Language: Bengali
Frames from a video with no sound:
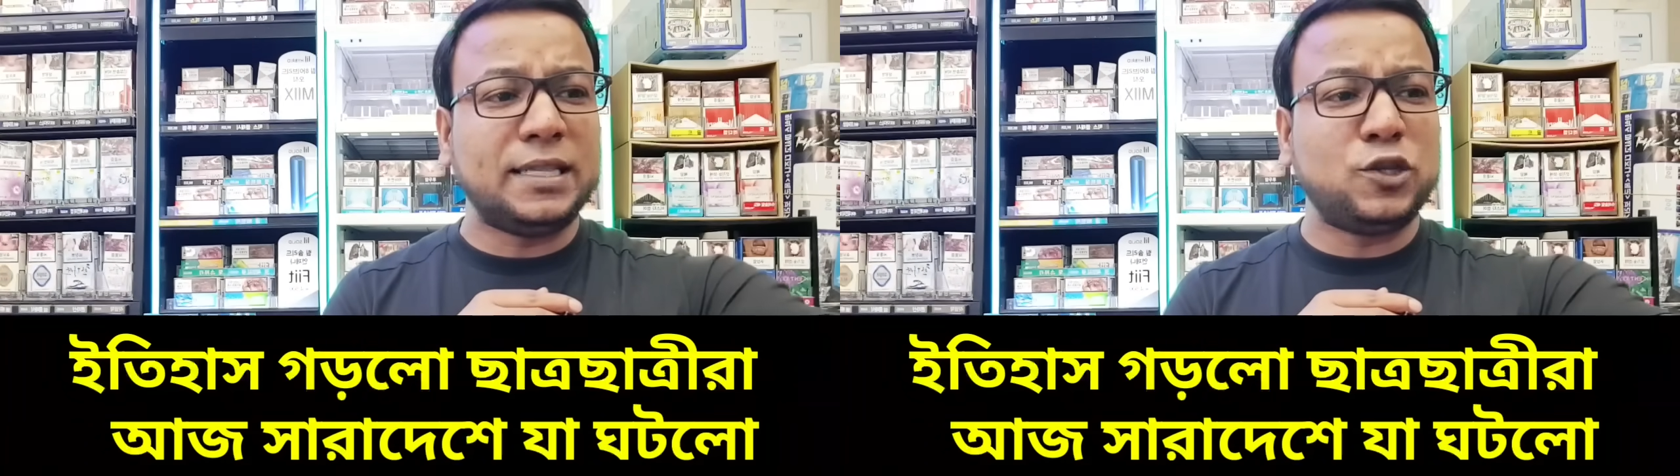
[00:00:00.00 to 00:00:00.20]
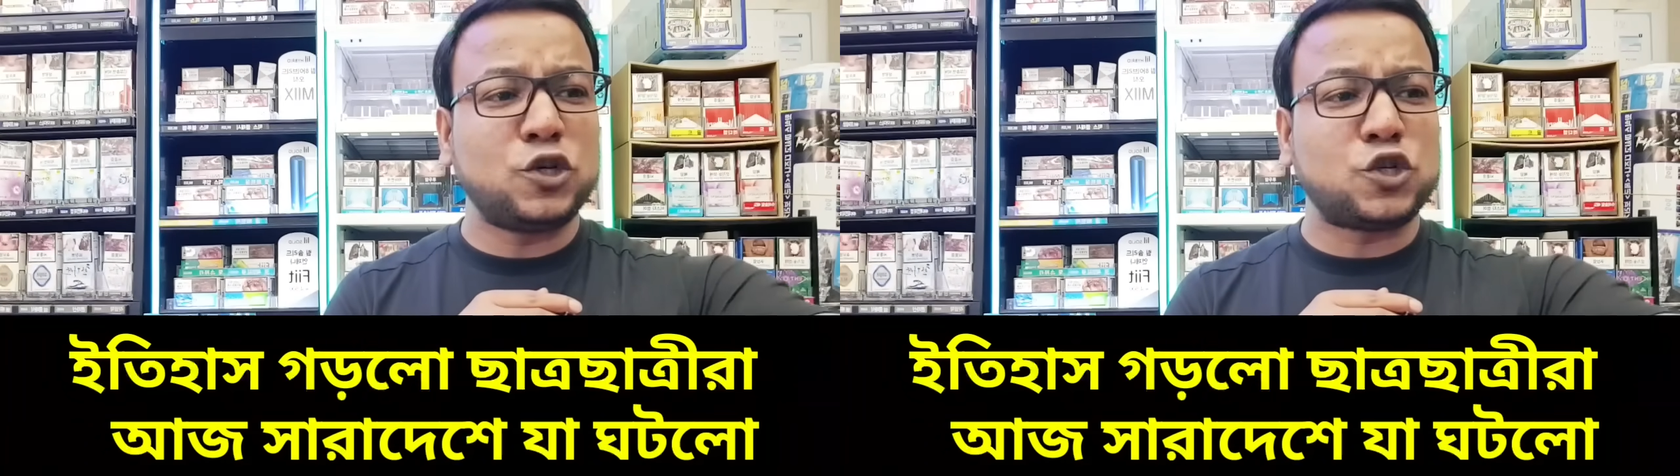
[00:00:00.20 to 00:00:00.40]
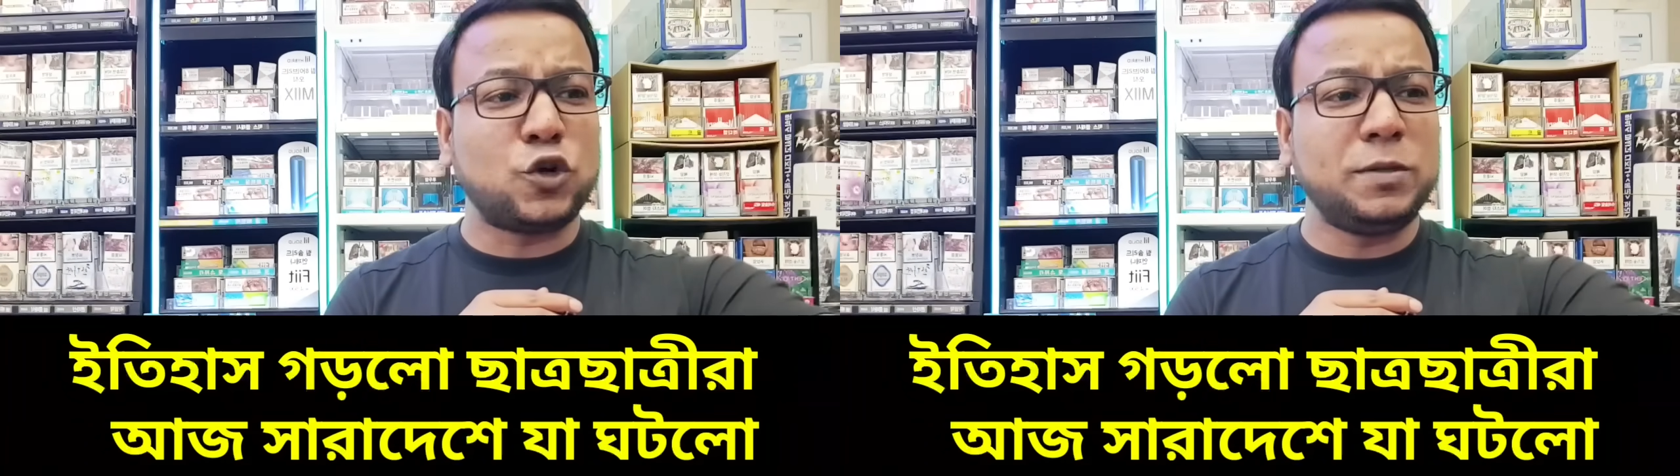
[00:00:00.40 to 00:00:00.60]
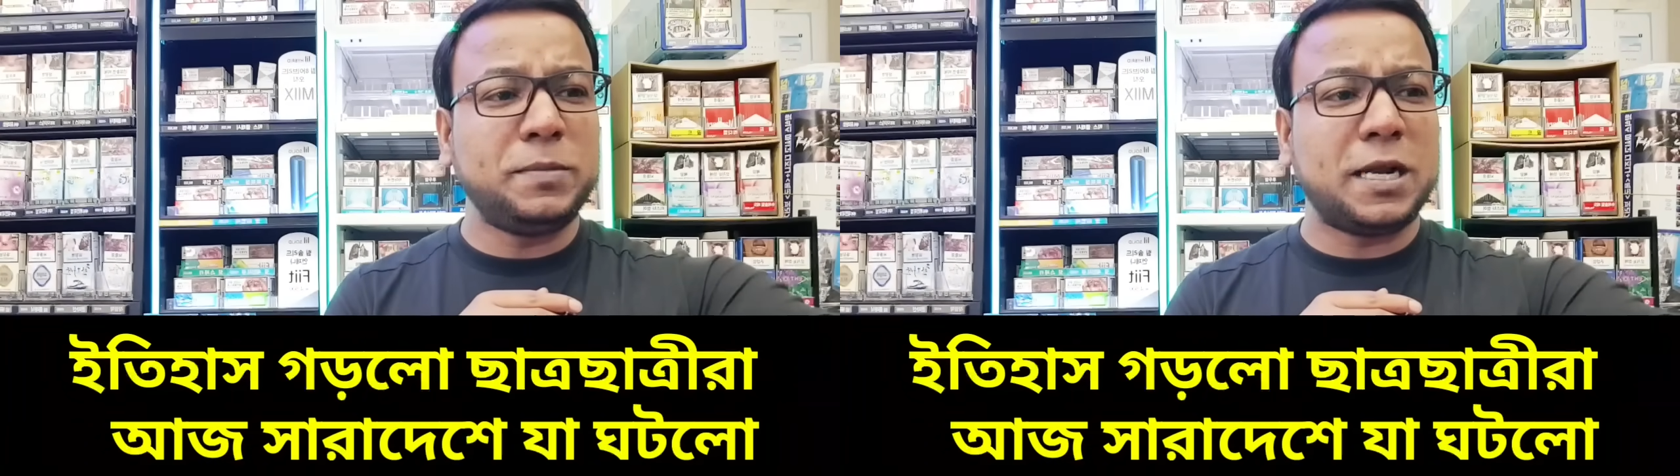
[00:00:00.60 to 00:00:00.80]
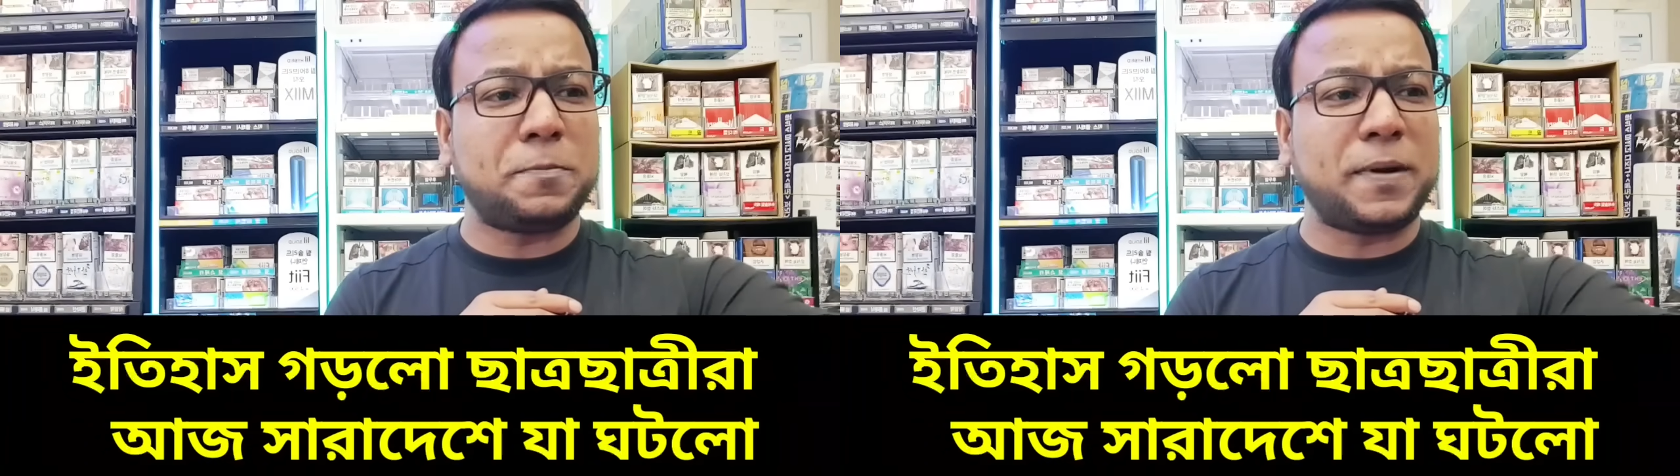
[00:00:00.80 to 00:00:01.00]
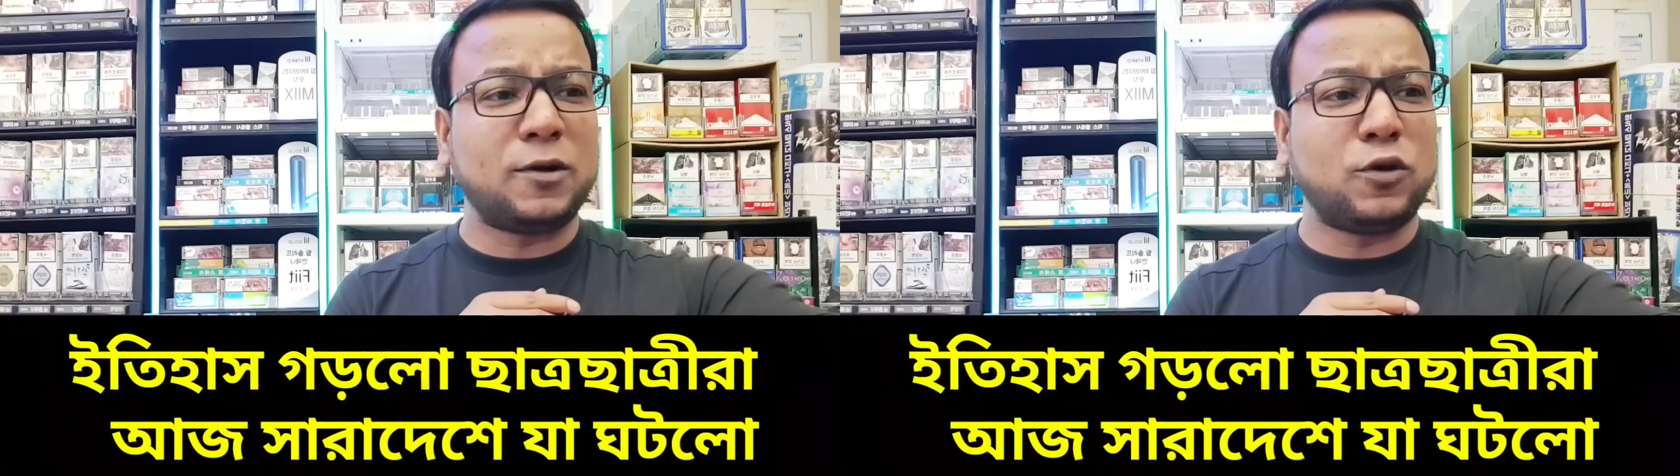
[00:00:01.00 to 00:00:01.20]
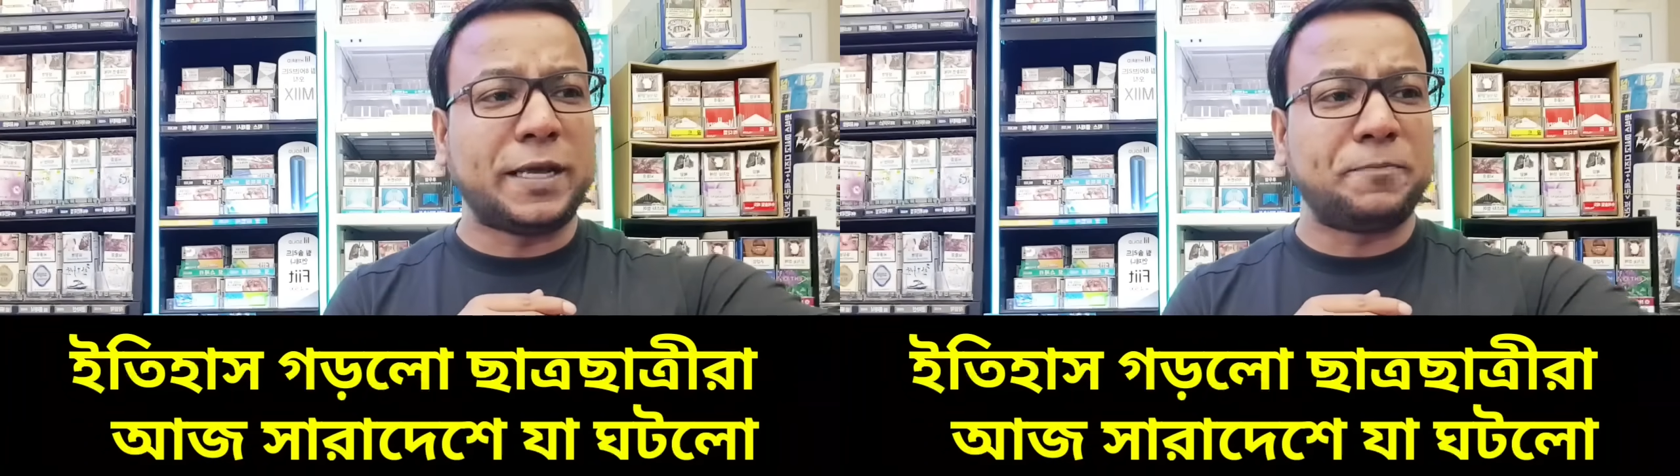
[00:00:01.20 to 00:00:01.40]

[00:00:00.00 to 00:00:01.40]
কেন্দ্রীয় শহীদ মিনার প্রাঙ্গণে